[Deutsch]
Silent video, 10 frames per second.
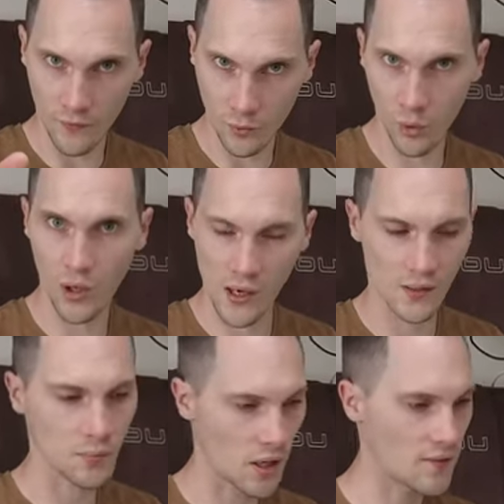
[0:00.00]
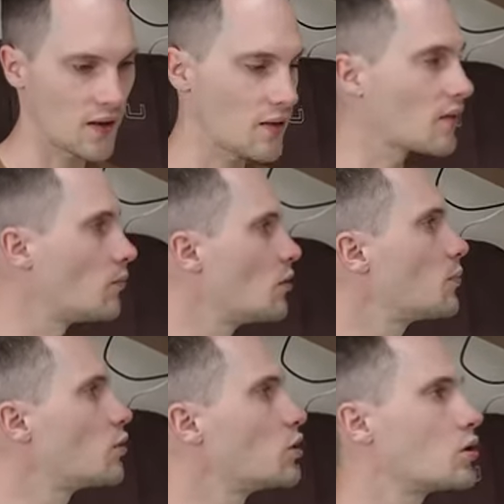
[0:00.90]
nur halt als extra
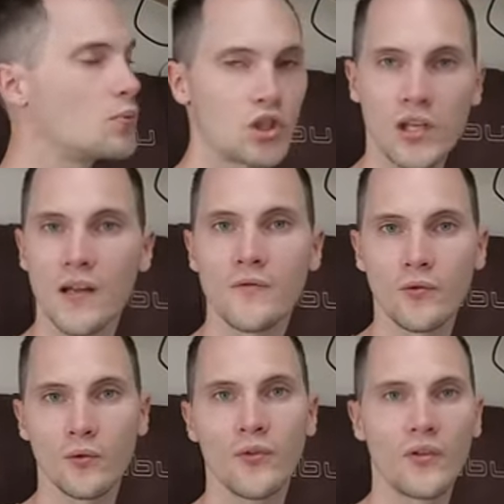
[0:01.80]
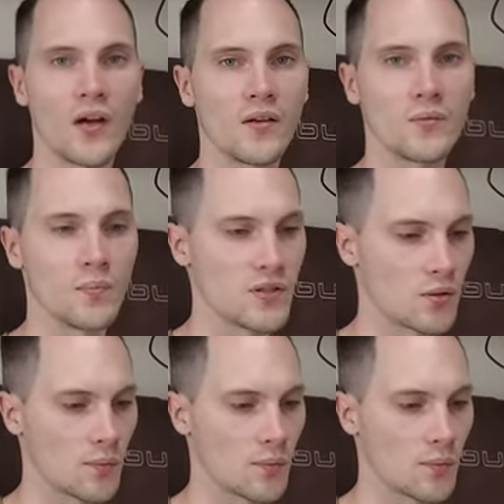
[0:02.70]
mitbestellt für uns halt ein bisschen